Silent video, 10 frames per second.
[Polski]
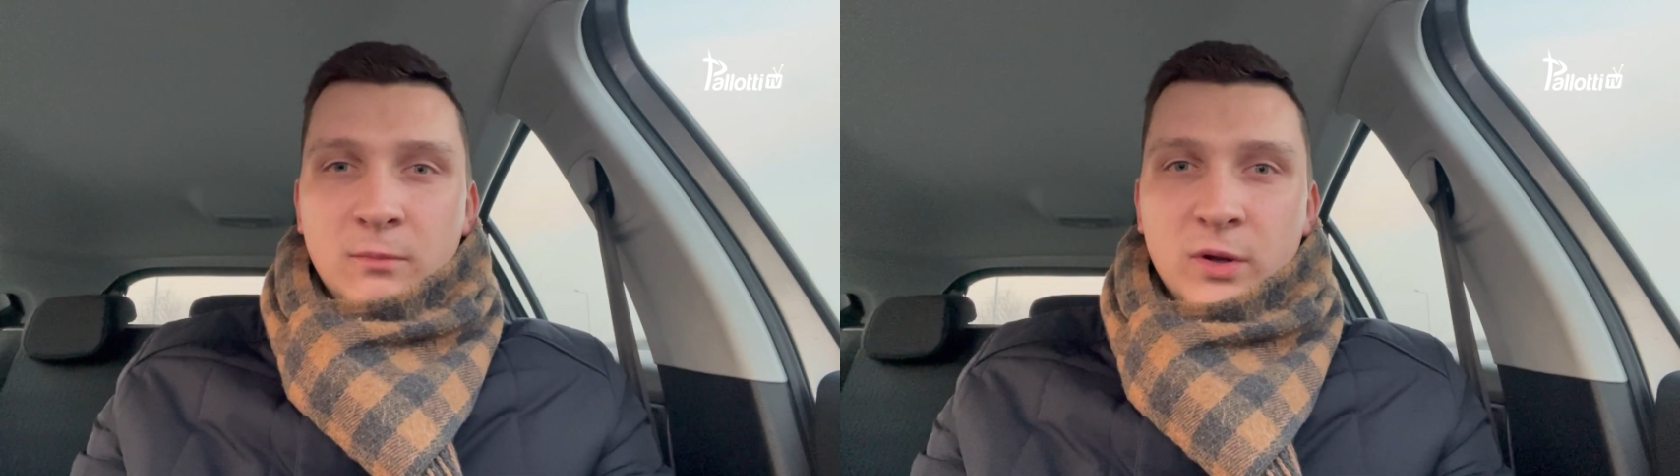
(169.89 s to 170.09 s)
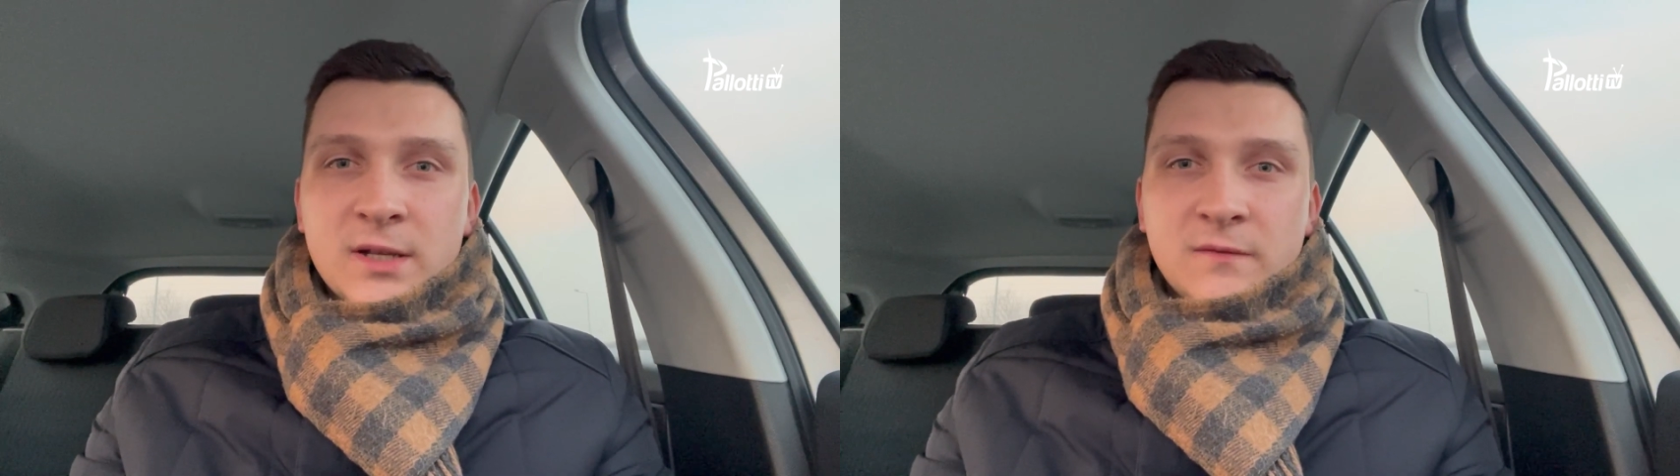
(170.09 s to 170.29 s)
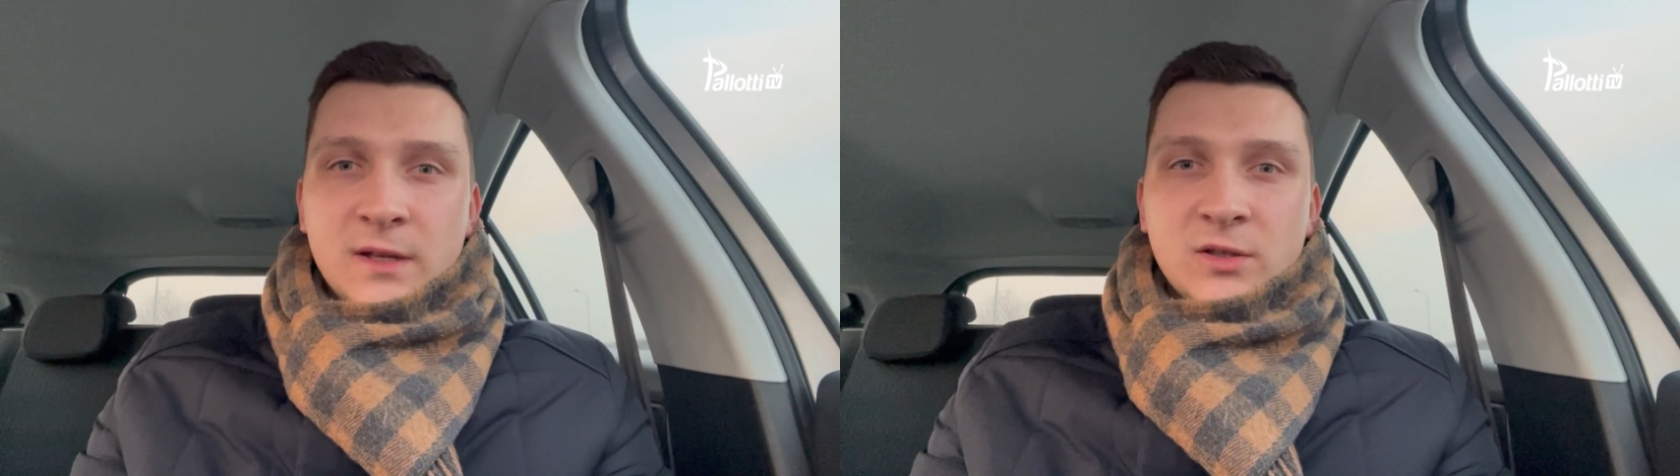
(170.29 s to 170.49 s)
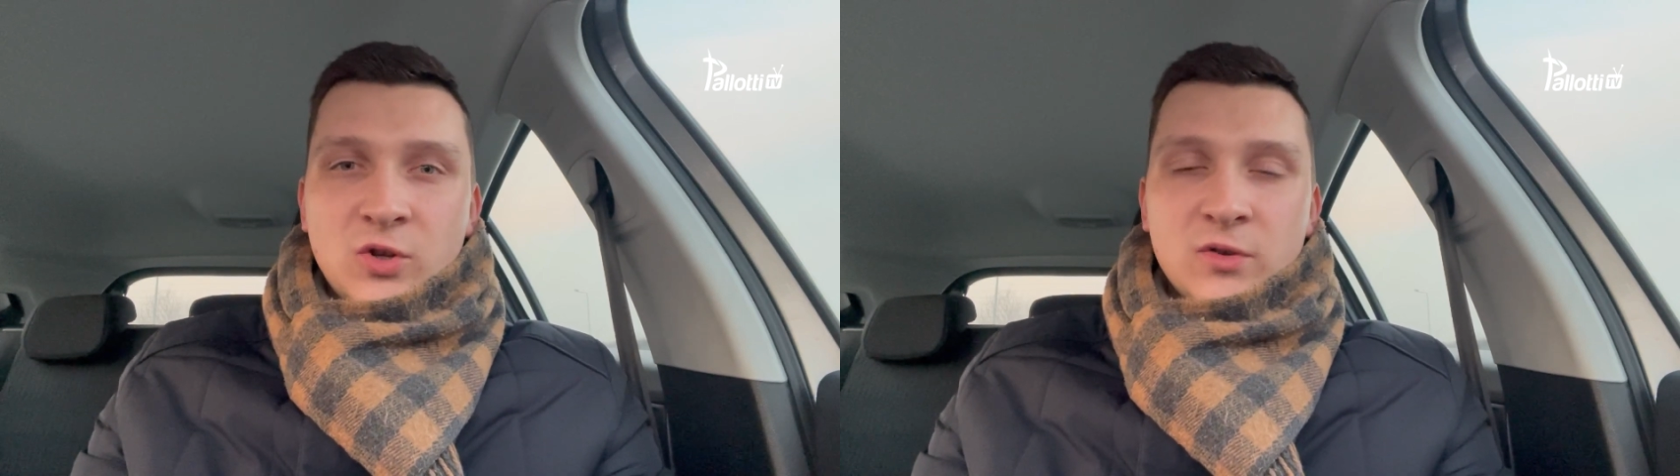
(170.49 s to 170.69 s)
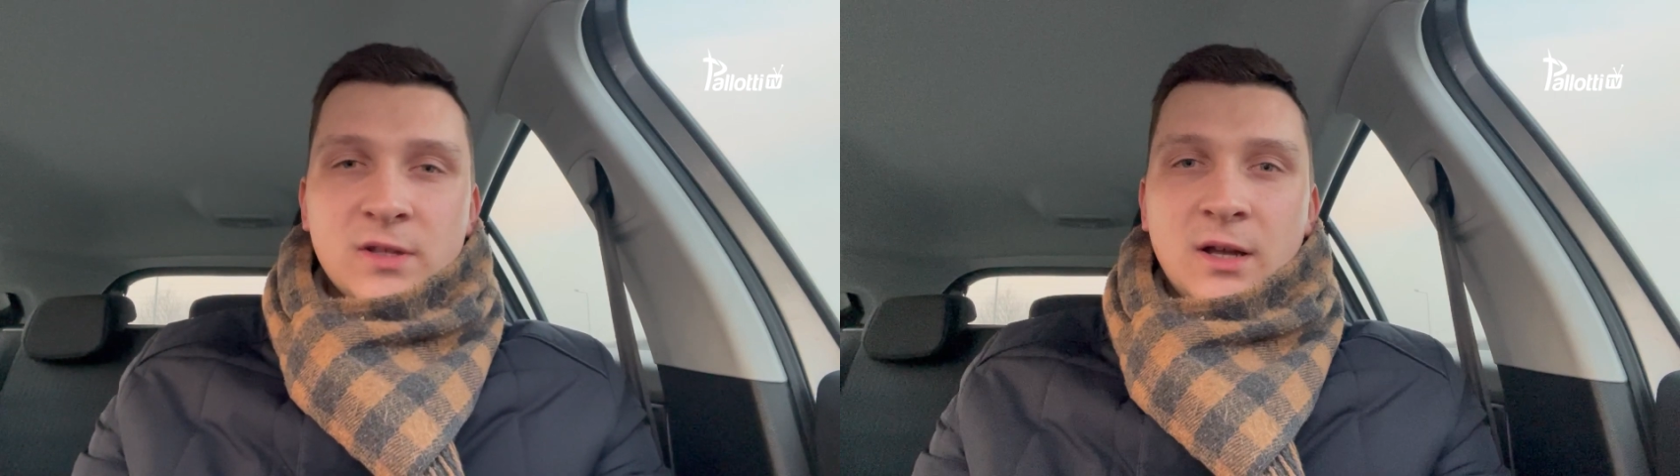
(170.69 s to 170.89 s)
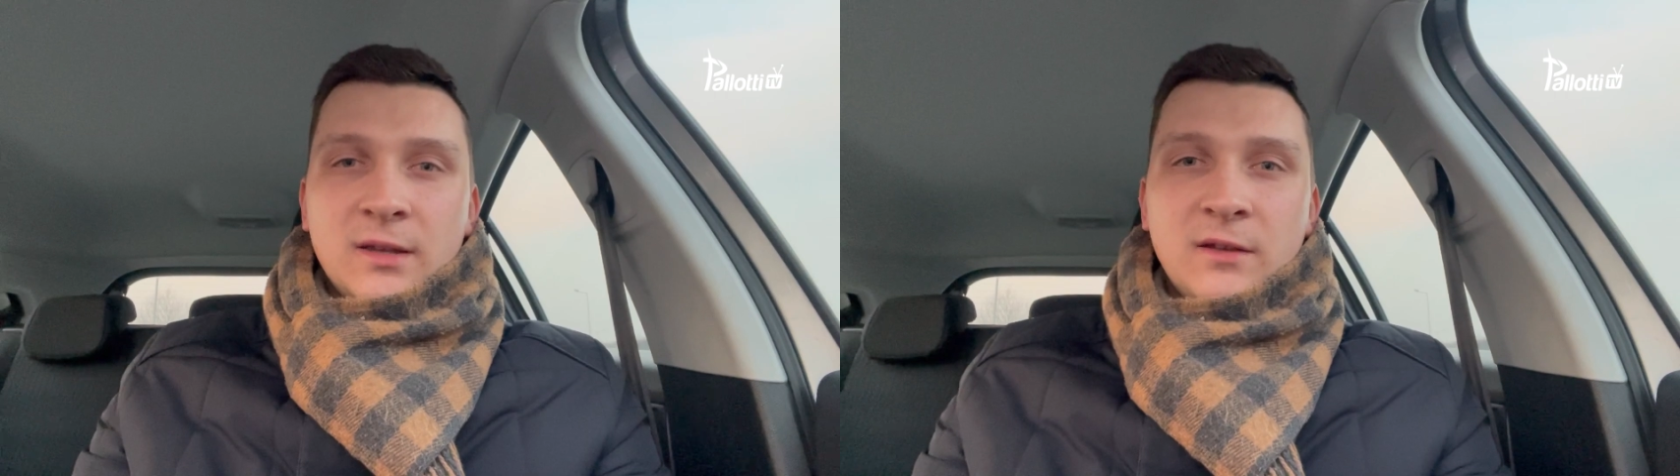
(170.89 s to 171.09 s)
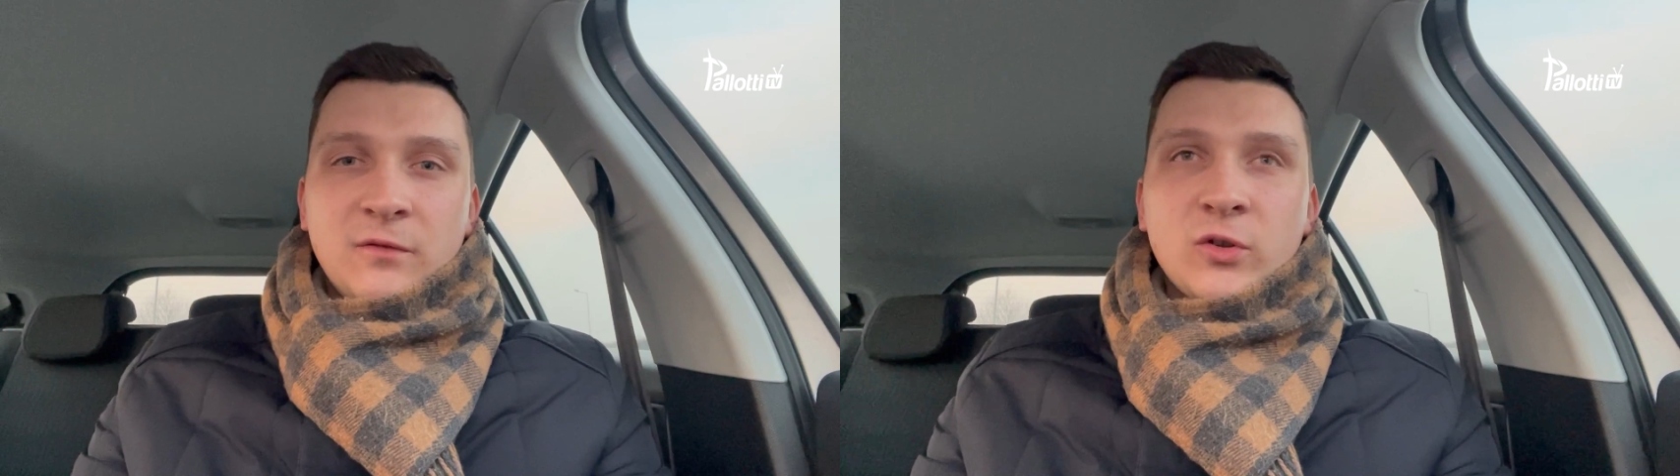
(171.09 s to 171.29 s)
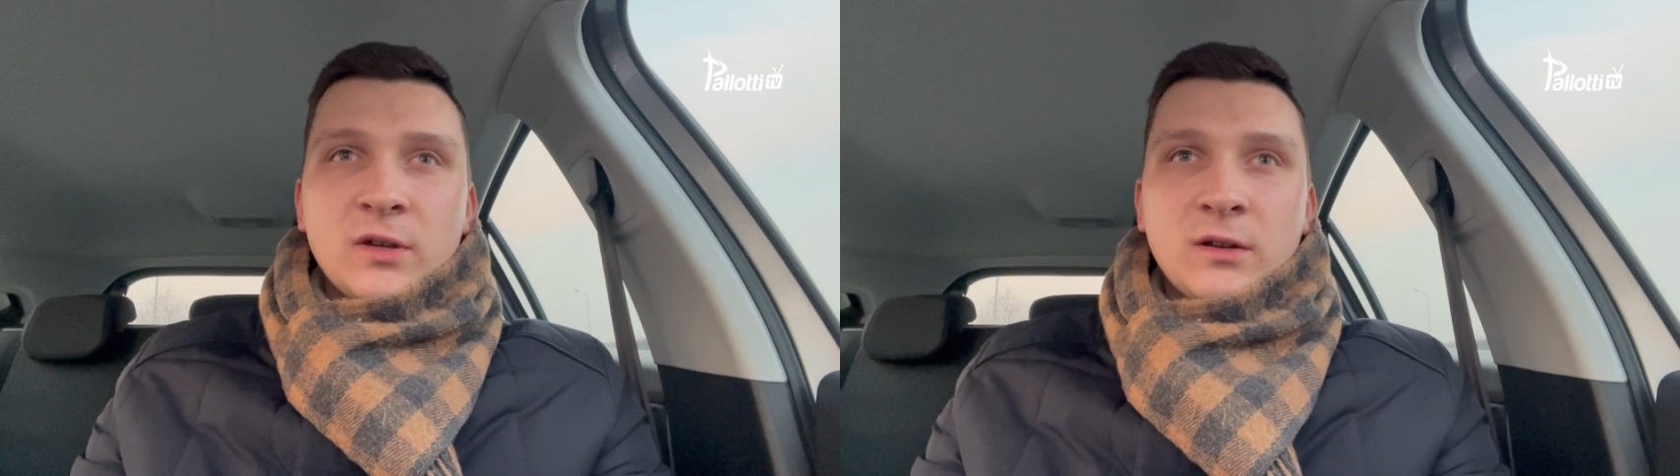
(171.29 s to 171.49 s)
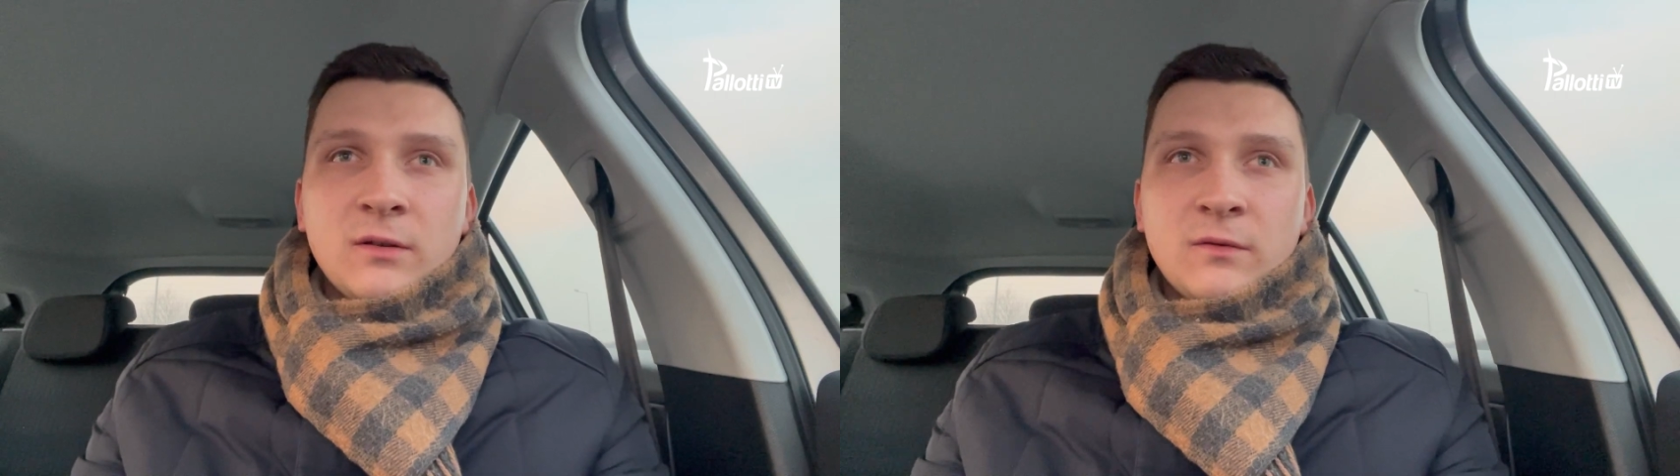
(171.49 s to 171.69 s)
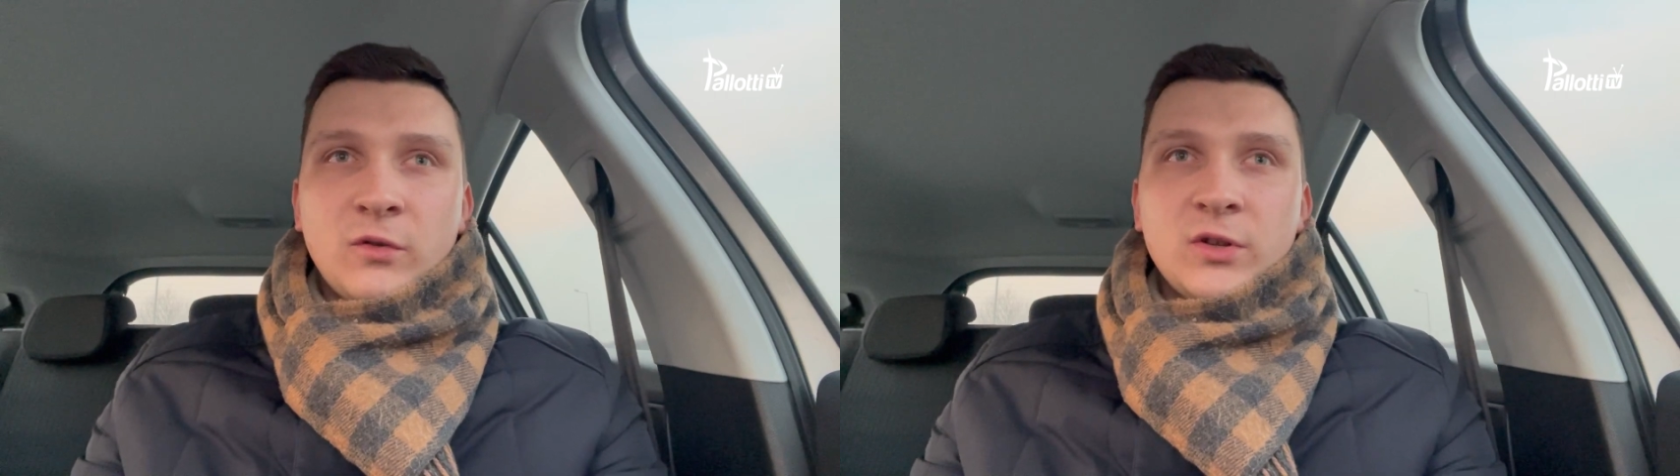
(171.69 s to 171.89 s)
bo jest w nas cząstka tej wody,
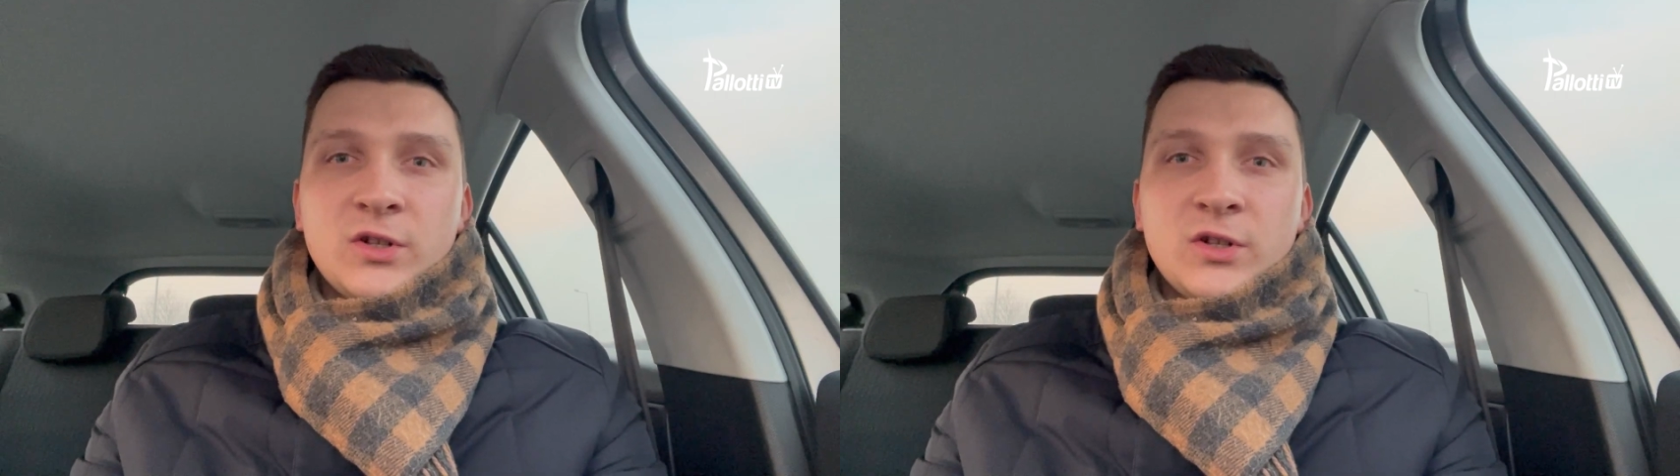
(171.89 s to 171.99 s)
wody